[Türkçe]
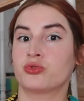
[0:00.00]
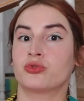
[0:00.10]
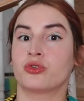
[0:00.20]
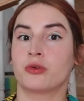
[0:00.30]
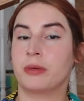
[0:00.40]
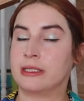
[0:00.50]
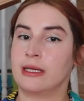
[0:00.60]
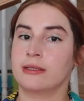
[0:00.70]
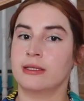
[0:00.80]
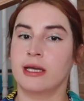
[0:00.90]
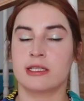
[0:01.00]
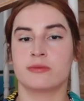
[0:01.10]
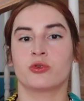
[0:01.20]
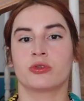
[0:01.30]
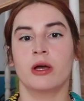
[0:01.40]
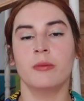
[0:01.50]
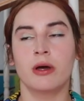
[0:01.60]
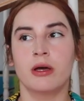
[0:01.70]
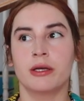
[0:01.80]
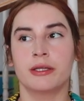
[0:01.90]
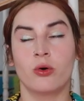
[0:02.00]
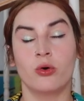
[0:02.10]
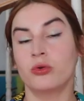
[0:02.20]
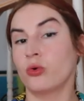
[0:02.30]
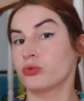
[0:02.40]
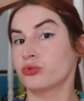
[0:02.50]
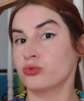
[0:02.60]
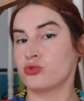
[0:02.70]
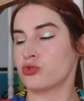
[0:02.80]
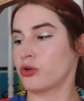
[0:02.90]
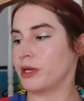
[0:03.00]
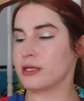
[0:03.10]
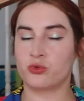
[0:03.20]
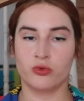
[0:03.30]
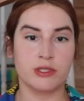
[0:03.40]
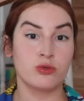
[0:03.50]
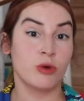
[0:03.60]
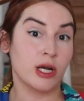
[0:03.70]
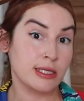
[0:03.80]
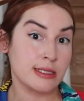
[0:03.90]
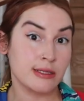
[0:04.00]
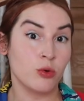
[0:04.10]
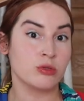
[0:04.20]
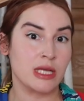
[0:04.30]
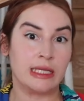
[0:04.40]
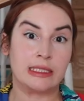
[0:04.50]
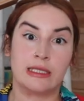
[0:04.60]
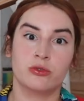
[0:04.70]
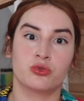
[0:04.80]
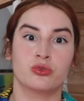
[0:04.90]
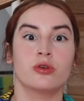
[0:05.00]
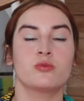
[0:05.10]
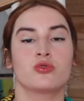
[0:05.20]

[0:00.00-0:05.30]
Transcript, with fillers: düşünüyorum. Patentli yazmıyordu ama hani öyle olduğunu düşünüyorum. Yani Sulvasu markasına özel diye düşünüyorum.